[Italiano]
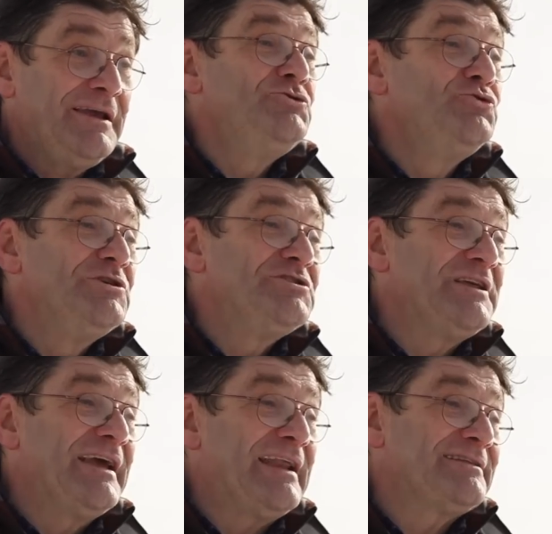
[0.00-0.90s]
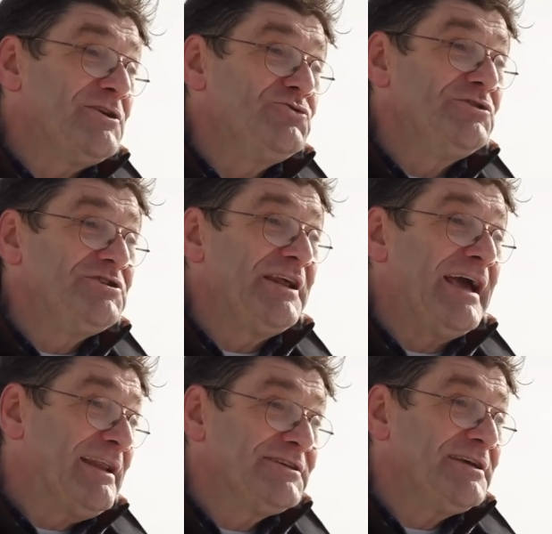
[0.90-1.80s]
i giudici di gara, tra i giudici di
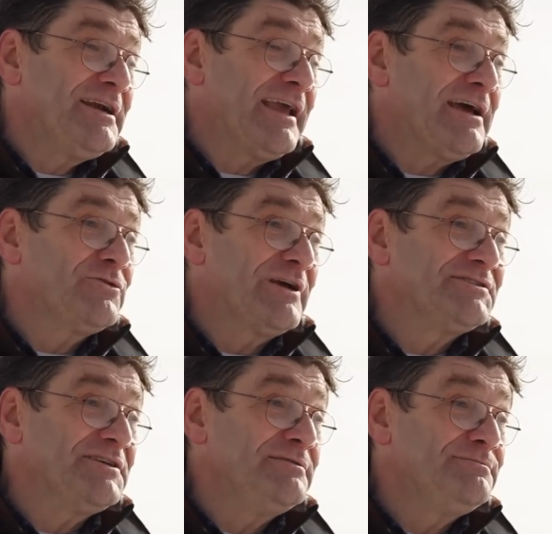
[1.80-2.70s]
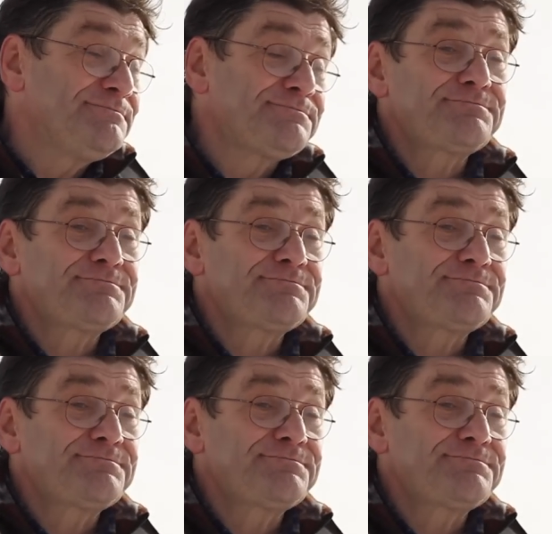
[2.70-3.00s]
gara c'era Riccardo Cassin,